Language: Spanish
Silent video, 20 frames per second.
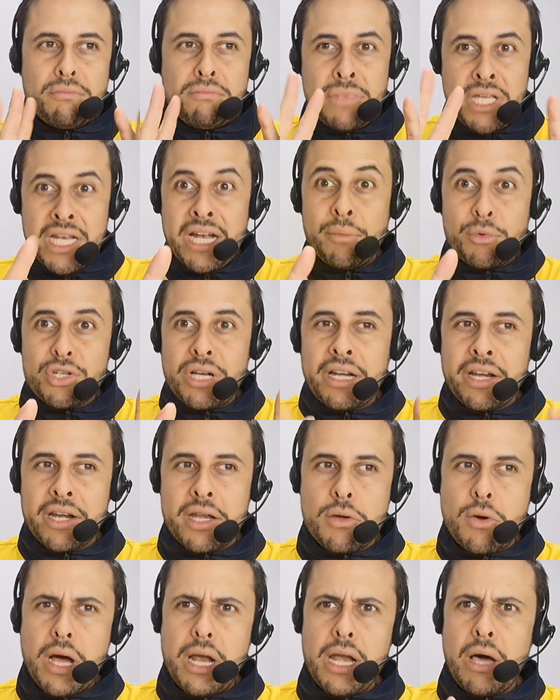Miramos al
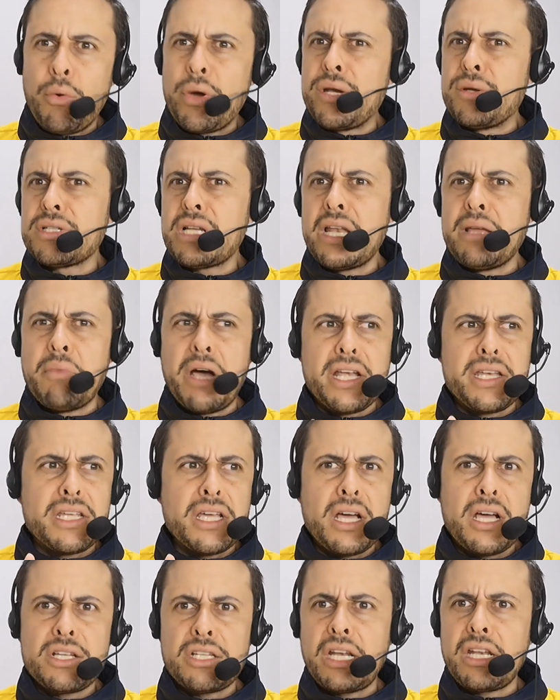rival, ah, bueno, es
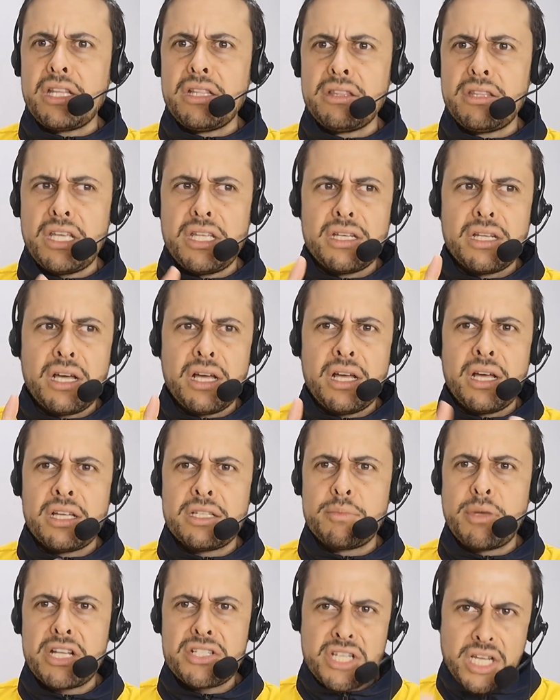Alemania, es
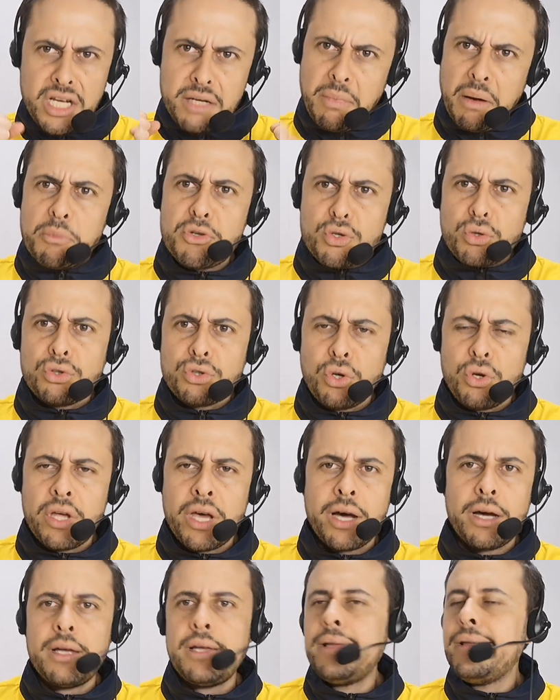Argentina, es Brasil, vamos con
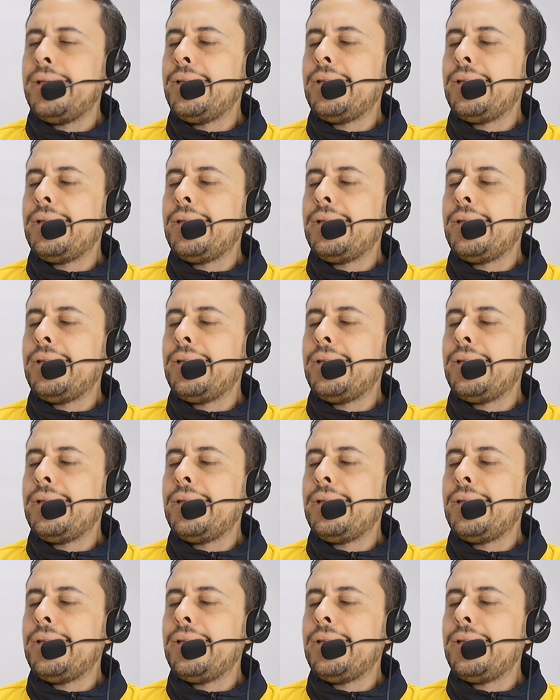toda.